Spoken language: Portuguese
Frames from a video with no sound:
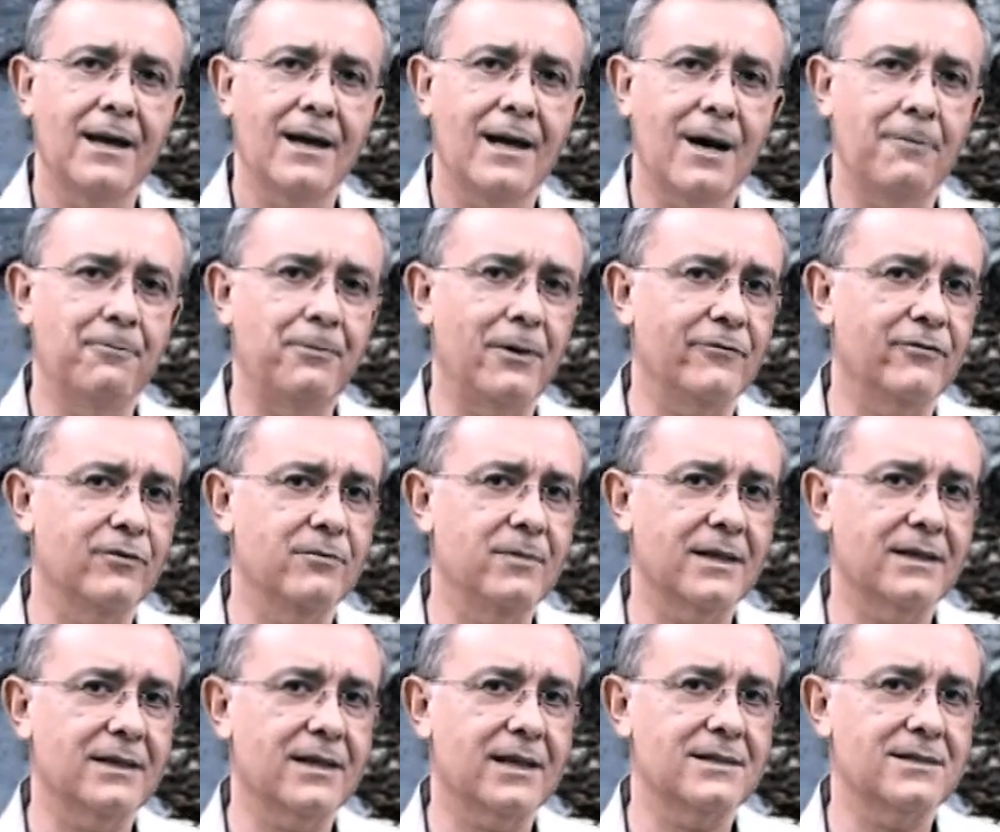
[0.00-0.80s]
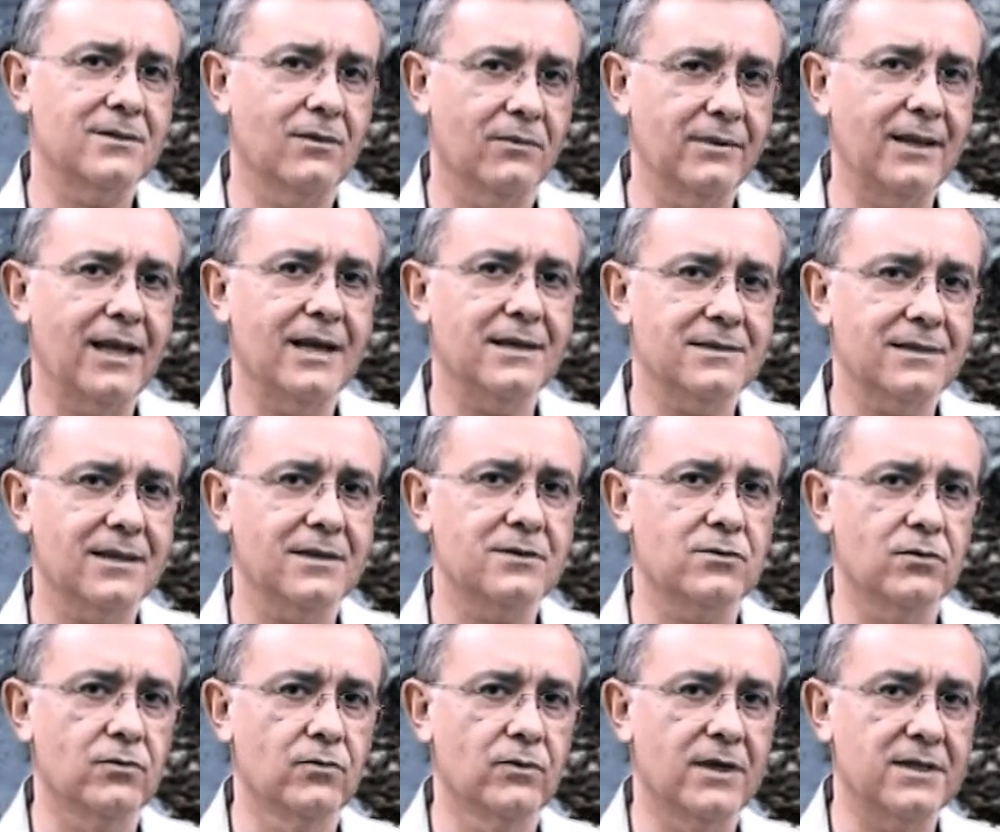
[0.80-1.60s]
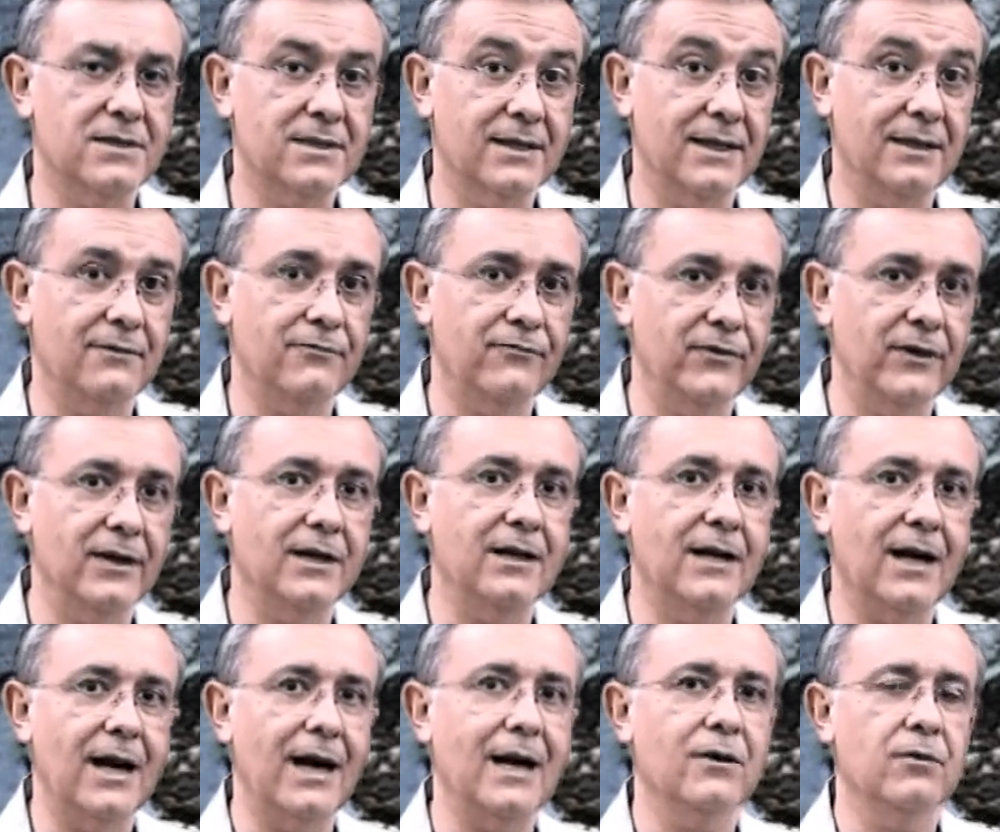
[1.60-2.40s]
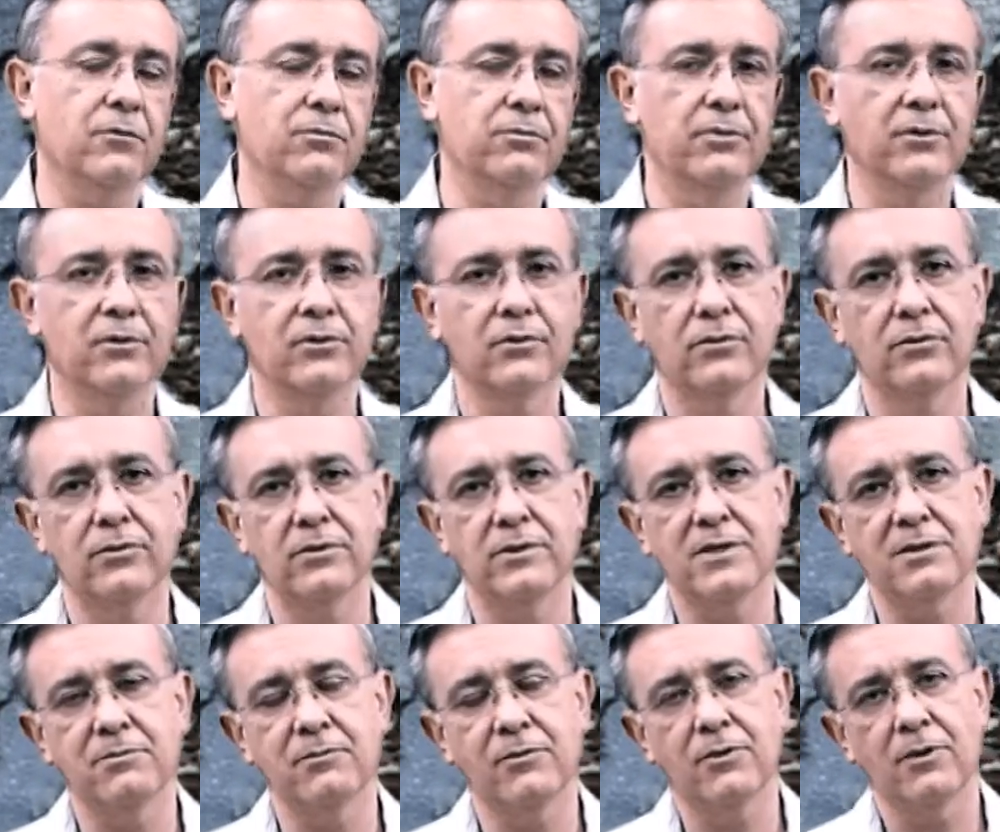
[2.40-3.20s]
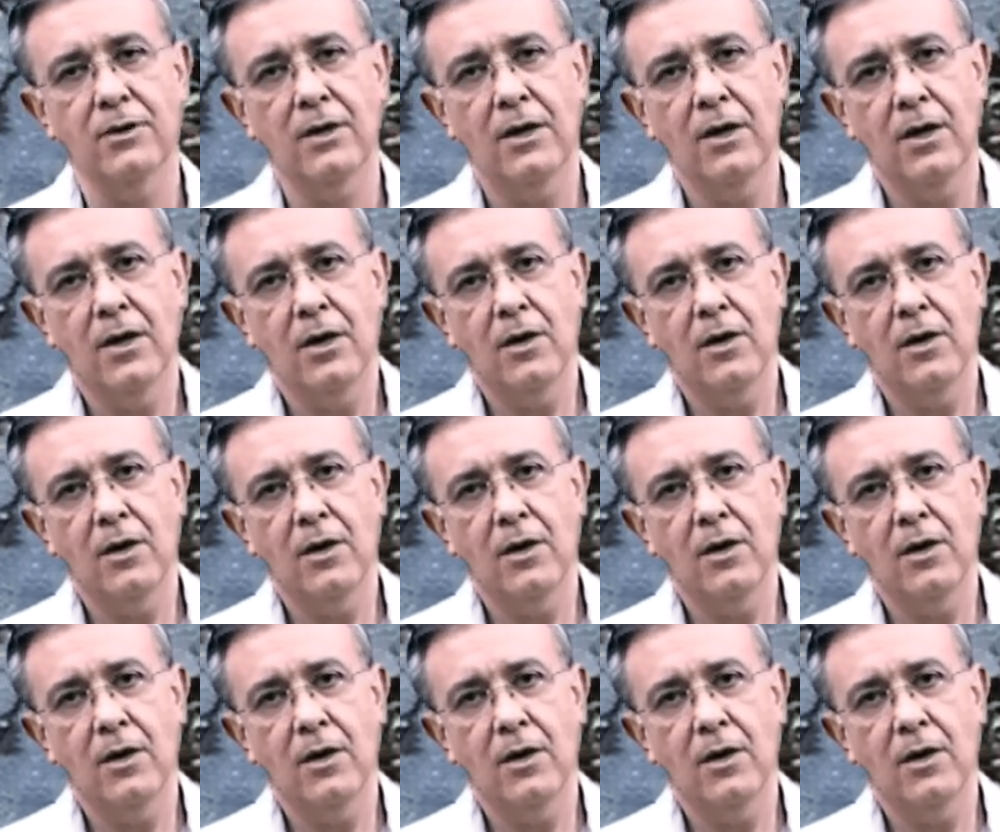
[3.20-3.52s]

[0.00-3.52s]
a pavimentação dessas ruas que ficaram por último,